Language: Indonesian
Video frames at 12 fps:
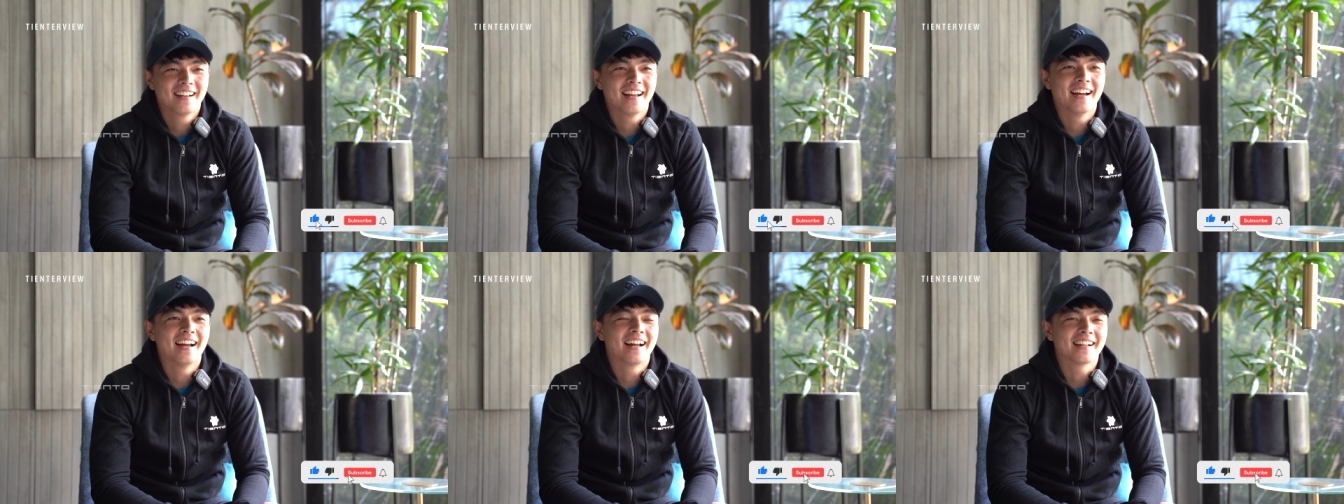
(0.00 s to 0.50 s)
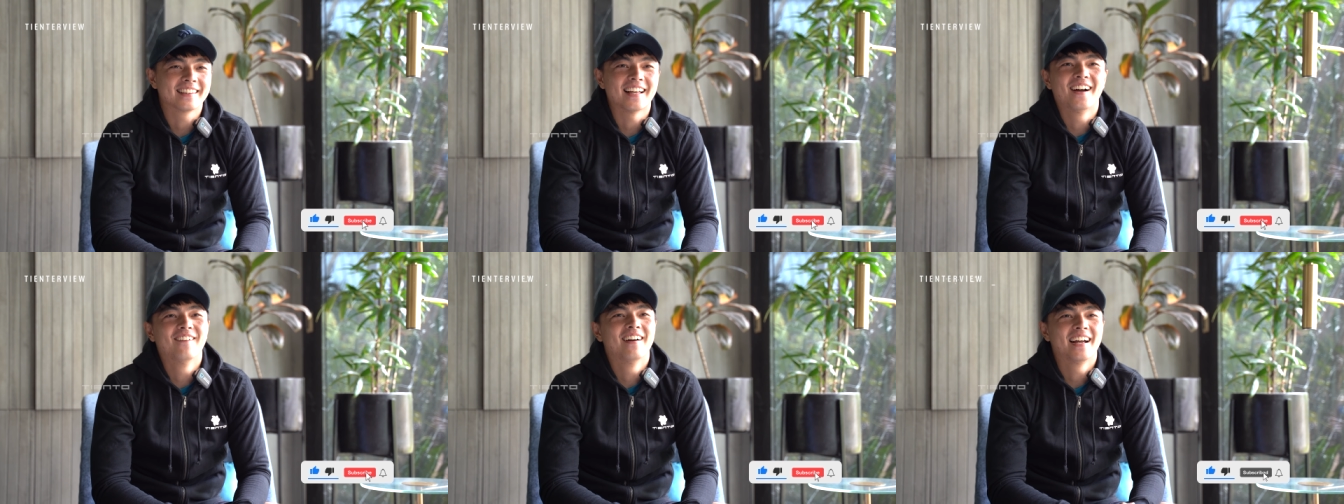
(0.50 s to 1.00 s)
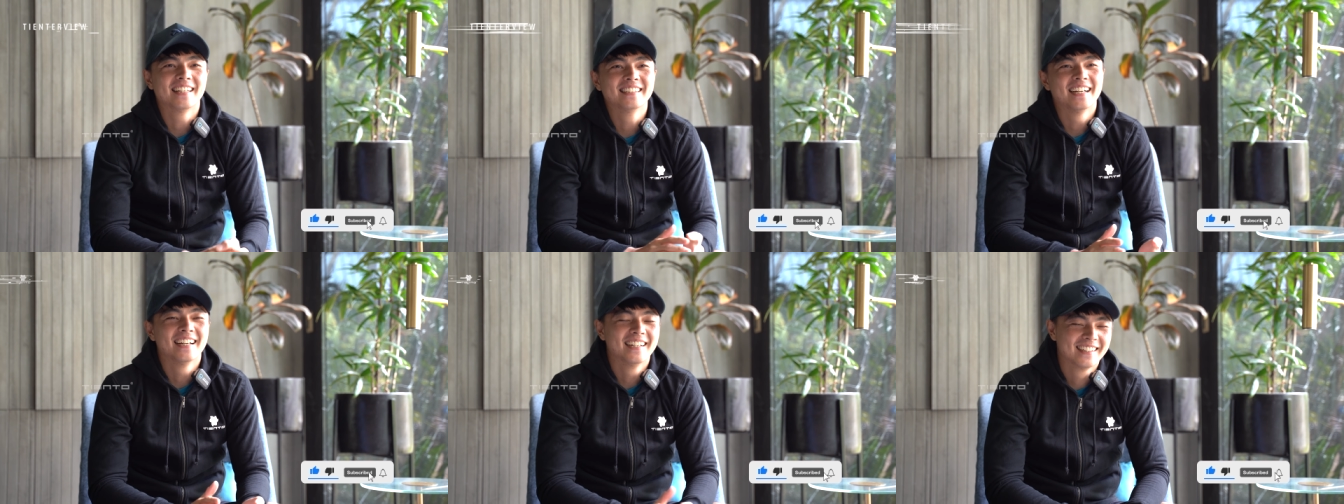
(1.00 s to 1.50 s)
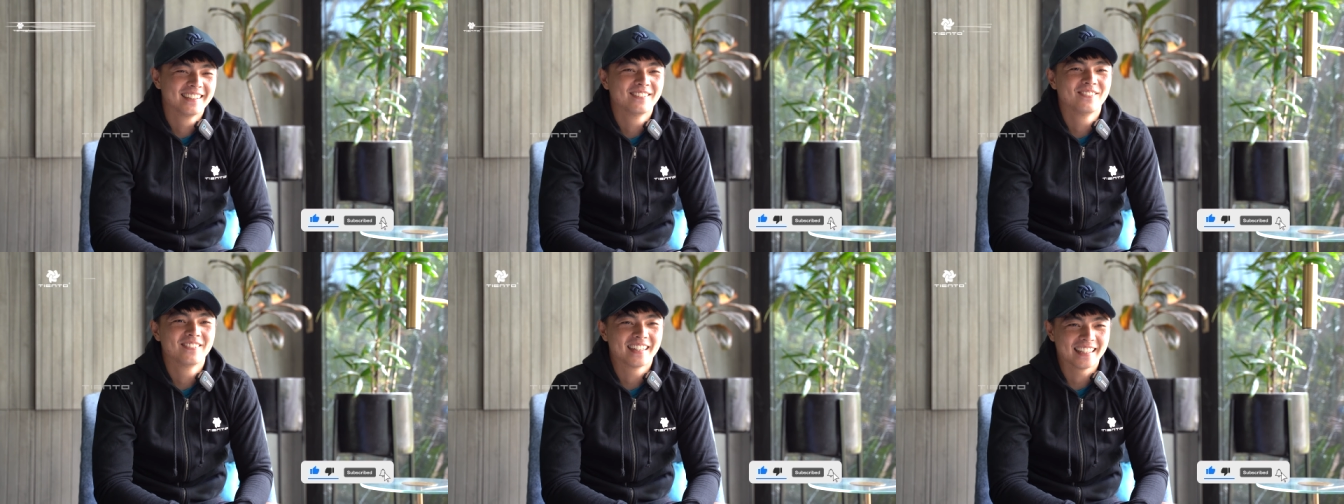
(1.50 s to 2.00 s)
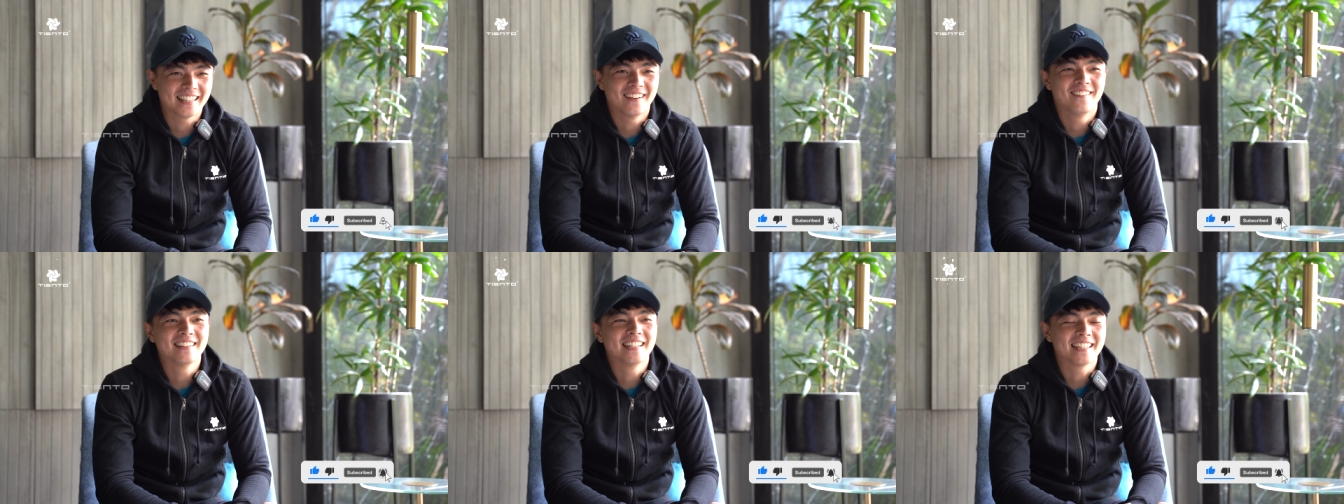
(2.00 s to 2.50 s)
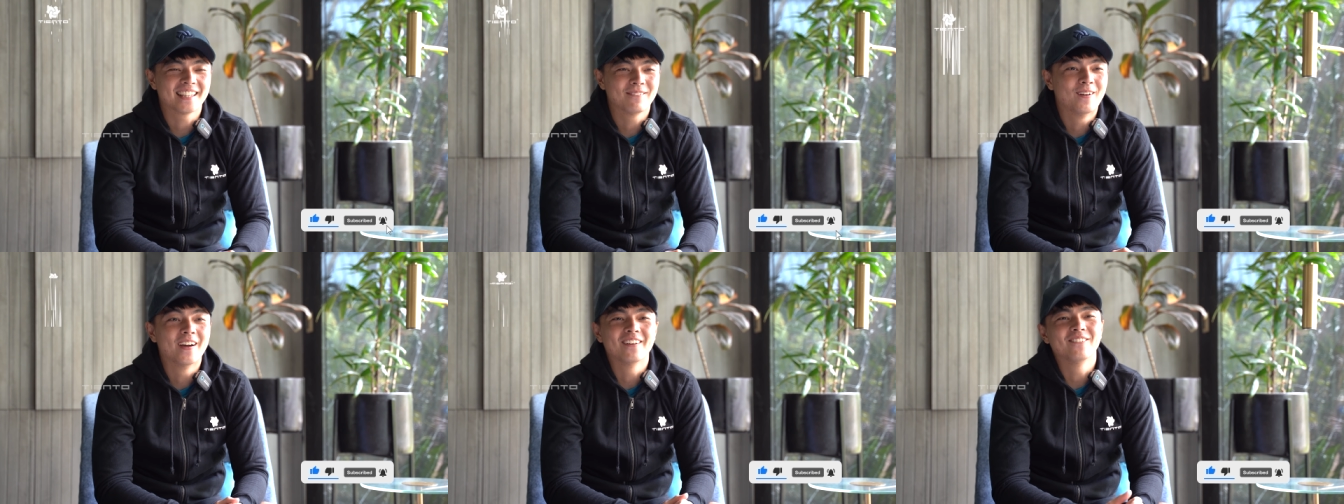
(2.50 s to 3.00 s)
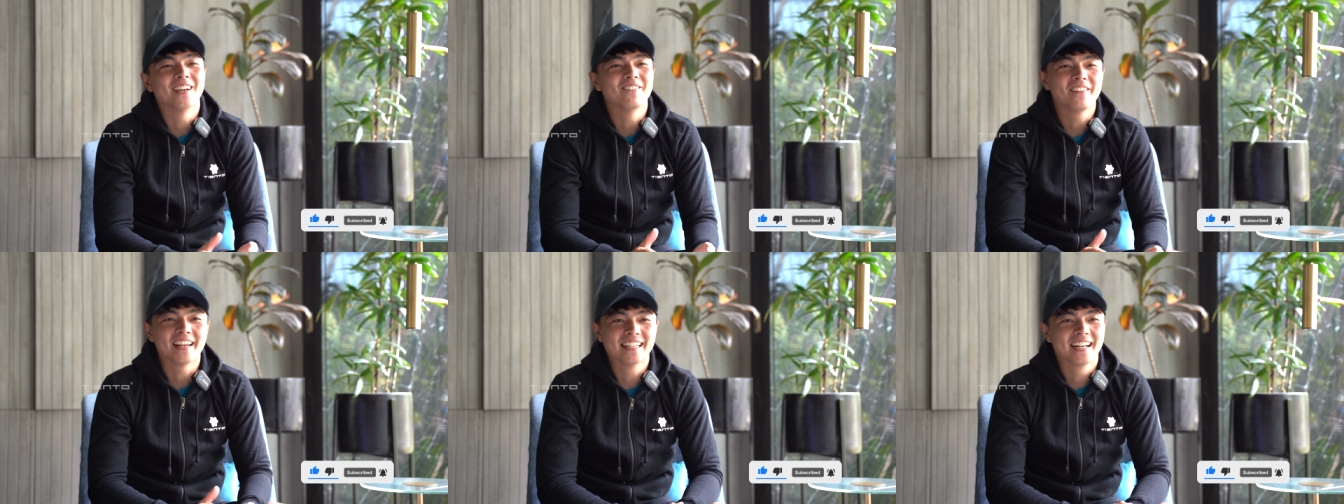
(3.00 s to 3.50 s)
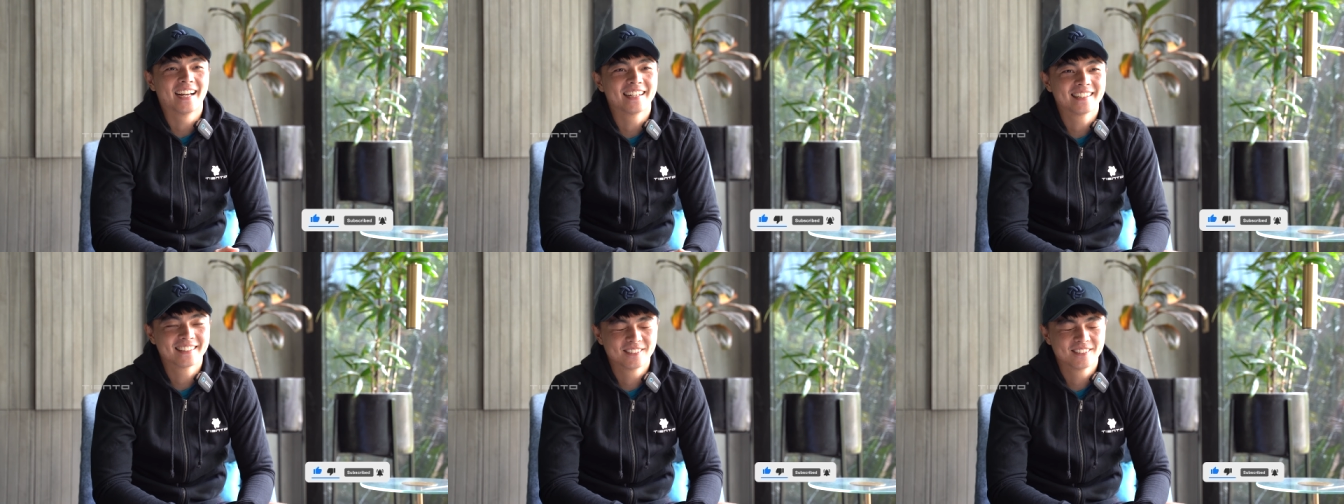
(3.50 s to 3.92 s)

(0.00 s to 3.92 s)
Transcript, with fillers: ya ketawa aja ketawa, ketawa aja kita bawa happy happy aja kan